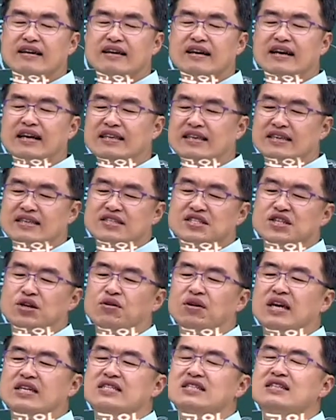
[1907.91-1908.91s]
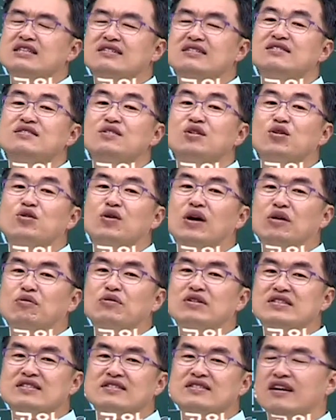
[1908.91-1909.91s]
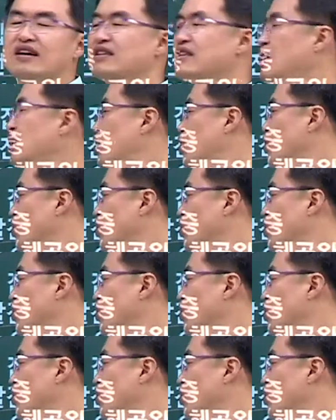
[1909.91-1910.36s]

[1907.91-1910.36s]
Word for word: 그러니까 이 청해진을 근거로 하고 있었던